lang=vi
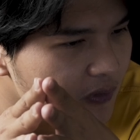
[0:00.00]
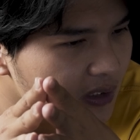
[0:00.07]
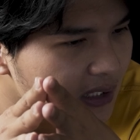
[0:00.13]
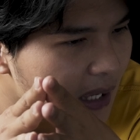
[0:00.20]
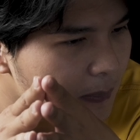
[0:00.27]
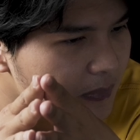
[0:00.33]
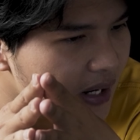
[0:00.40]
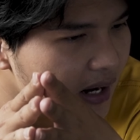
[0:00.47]
và
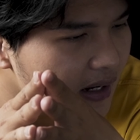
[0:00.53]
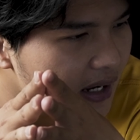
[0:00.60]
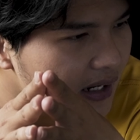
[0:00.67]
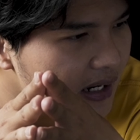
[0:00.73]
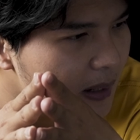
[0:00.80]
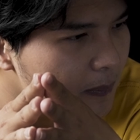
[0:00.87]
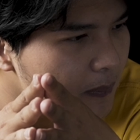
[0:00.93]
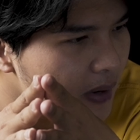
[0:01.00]
tạm gác
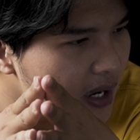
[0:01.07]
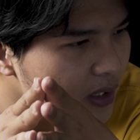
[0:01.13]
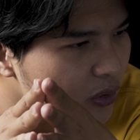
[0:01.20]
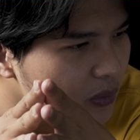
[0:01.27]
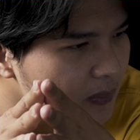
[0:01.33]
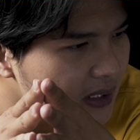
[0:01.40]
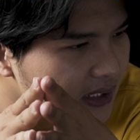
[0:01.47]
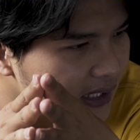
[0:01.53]
lại đam mê
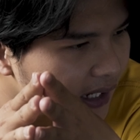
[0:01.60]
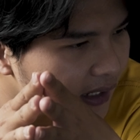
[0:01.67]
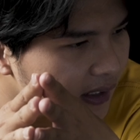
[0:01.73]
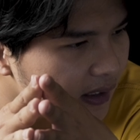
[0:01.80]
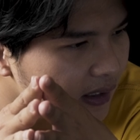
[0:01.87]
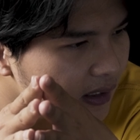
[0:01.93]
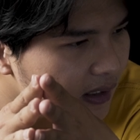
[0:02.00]
của mình ạ à?